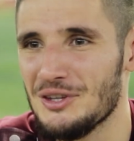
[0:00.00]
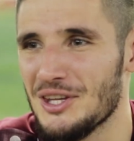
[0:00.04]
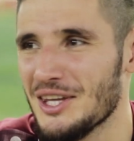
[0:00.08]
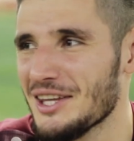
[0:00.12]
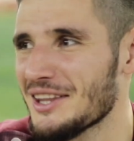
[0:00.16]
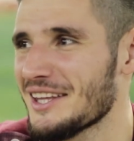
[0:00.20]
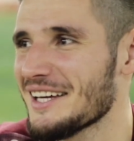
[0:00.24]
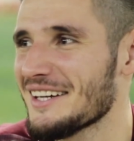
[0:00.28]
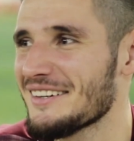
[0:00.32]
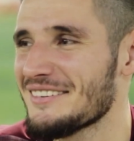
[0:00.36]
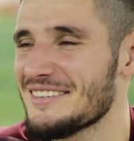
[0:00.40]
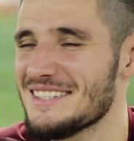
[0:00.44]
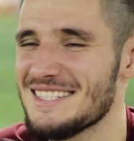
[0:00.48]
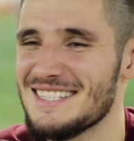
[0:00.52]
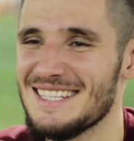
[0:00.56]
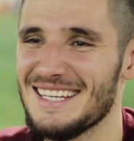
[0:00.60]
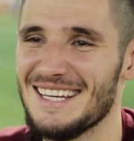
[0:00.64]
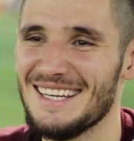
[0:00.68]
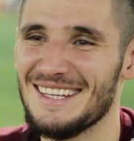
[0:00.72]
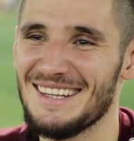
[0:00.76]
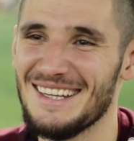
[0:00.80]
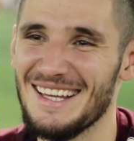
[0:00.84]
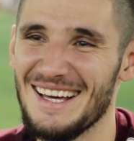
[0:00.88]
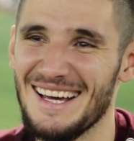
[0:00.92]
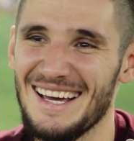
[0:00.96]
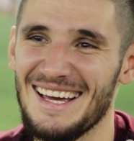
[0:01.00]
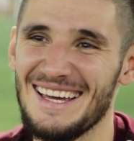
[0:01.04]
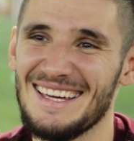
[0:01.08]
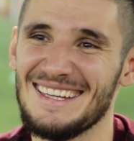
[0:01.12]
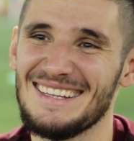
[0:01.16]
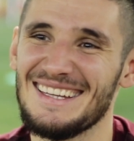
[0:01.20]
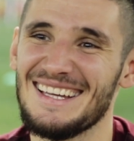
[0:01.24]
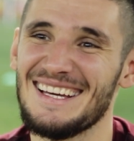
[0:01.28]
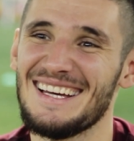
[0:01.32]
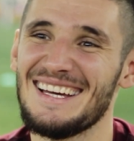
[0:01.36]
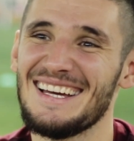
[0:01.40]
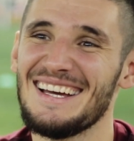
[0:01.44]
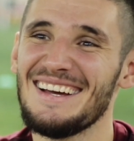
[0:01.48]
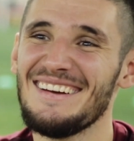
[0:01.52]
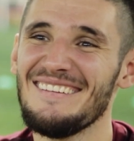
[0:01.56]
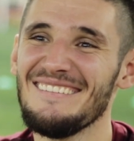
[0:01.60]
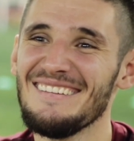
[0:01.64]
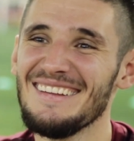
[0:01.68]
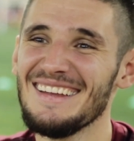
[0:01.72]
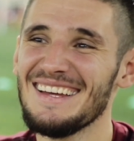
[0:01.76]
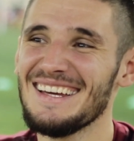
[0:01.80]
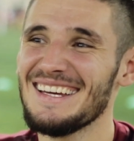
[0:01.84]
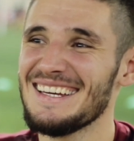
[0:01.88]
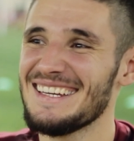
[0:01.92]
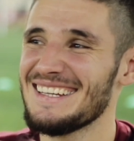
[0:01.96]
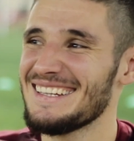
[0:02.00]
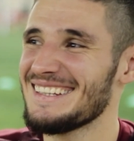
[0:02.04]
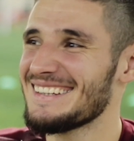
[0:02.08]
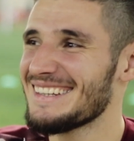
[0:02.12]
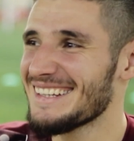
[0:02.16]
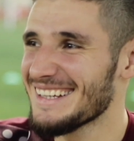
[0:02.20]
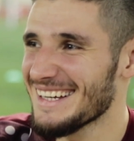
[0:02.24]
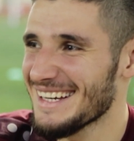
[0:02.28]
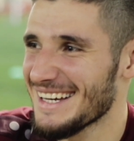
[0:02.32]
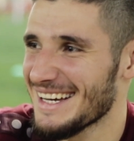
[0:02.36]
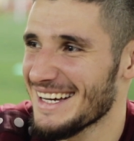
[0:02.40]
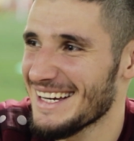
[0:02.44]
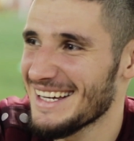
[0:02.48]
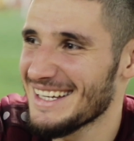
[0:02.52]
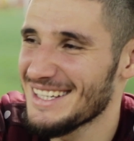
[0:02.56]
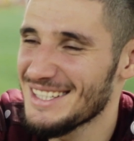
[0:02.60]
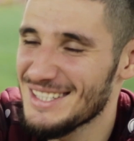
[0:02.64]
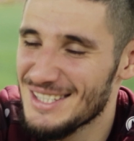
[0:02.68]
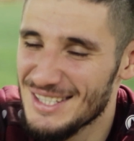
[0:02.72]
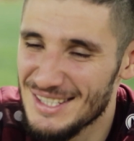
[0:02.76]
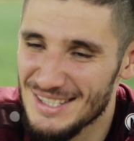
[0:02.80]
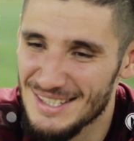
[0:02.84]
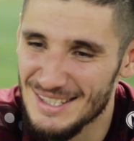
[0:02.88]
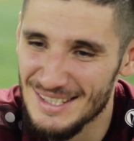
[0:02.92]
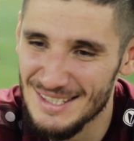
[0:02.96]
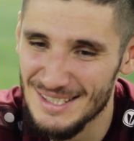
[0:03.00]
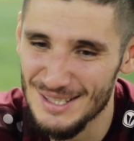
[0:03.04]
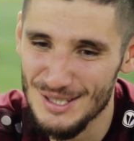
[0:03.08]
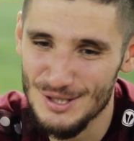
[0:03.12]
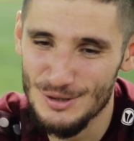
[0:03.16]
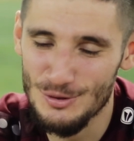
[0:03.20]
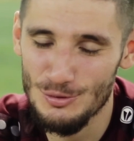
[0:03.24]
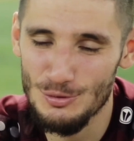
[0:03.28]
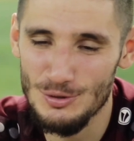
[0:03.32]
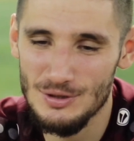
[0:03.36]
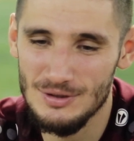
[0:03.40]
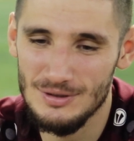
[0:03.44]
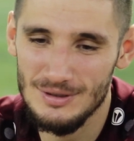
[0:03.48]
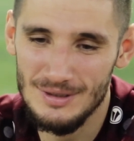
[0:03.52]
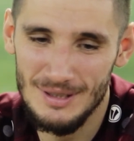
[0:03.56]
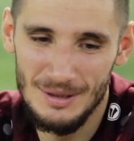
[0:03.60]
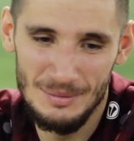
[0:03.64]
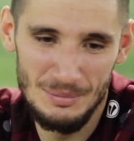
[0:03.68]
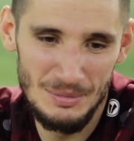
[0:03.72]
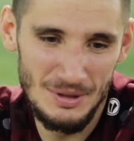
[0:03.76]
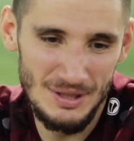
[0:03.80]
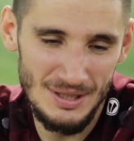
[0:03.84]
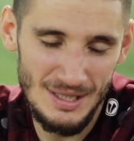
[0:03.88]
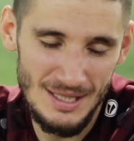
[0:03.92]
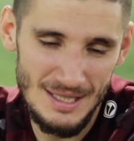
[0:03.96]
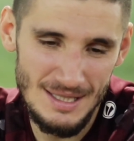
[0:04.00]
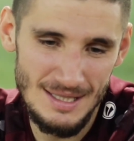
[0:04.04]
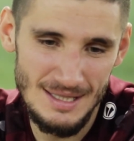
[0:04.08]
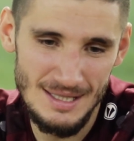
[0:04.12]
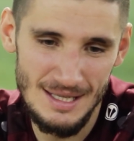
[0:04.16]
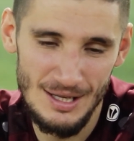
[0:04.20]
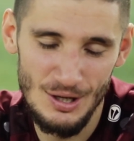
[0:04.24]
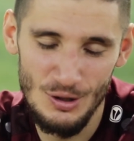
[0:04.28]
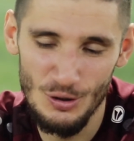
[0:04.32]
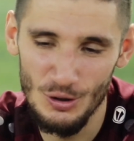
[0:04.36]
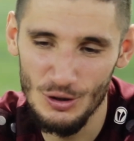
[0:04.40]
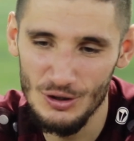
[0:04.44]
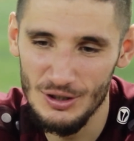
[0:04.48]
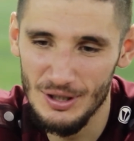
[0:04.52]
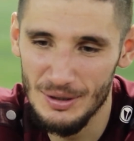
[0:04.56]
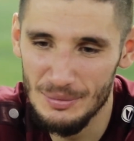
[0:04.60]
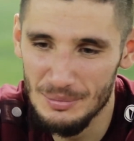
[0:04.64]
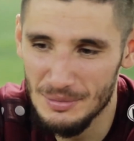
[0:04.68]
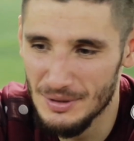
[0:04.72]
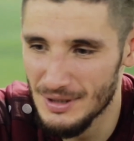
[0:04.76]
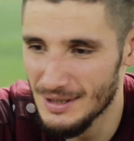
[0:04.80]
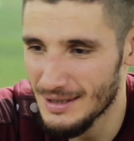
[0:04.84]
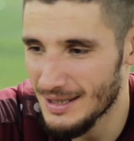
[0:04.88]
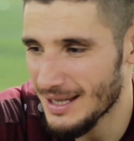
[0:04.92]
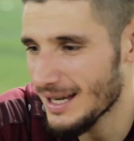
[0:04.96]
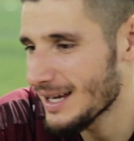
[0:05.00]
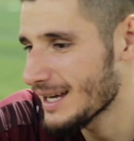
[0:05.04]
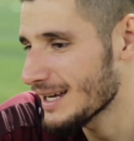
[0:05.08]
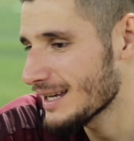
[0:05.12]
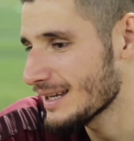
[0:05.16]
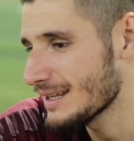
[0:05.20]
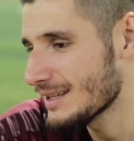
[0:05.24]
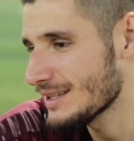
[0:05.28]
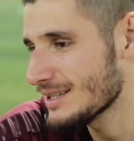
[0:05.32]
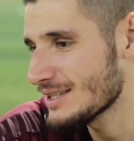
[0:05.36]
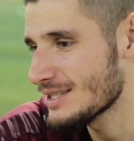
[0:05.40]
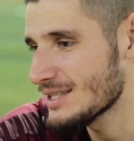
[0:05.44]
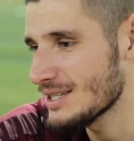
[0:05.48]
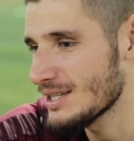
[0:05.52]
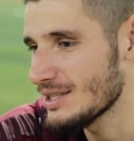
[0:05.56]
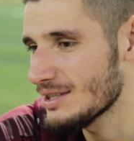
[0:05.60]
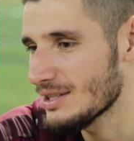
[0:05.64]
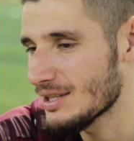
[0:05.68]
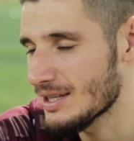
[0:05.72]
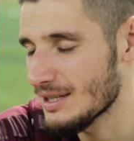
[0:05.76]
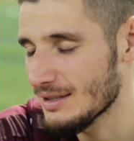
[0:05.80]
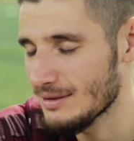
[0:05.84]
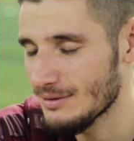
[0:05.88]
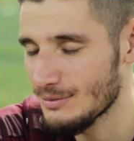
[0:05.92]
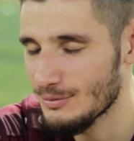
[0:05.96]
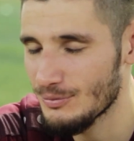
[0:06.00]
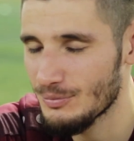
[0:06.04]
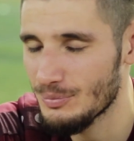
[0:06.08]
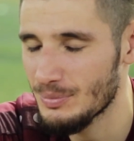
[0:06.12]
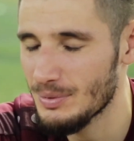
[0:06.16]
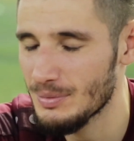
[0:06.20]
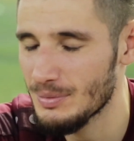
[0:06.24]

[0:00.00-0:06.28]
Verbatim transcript: в кедах везде, и на, и на, и на ис искусственном, и на зеленом, и на резинке,